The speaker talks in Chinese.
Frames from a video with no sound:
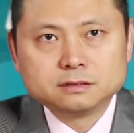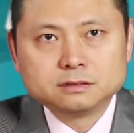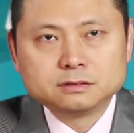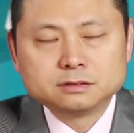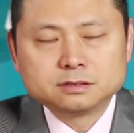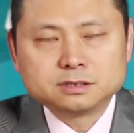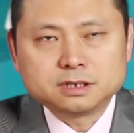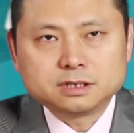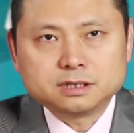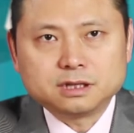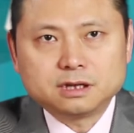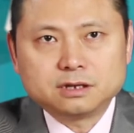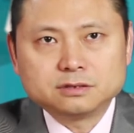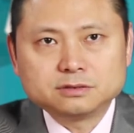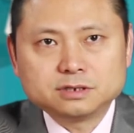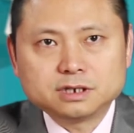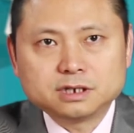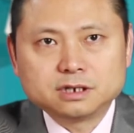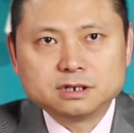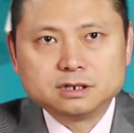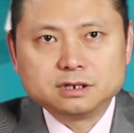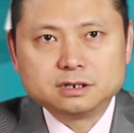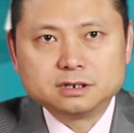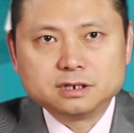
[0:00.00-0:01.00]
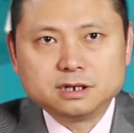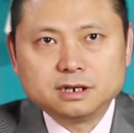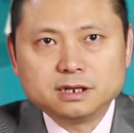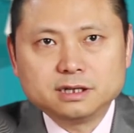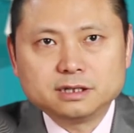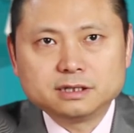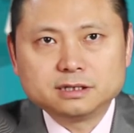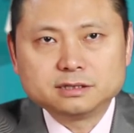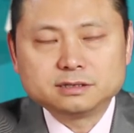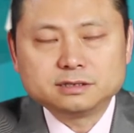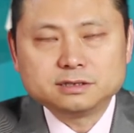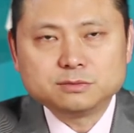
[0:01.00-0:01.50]
讲到这个人类
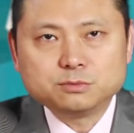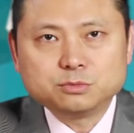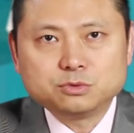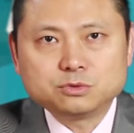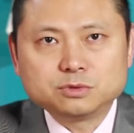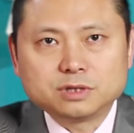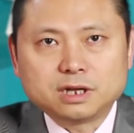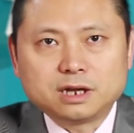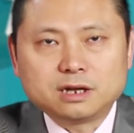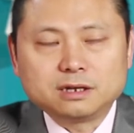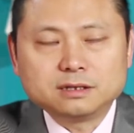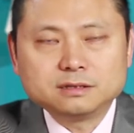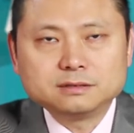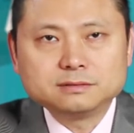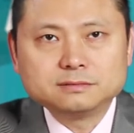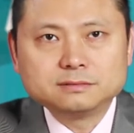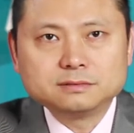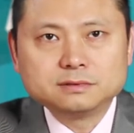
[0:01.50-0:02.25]
的进步呢，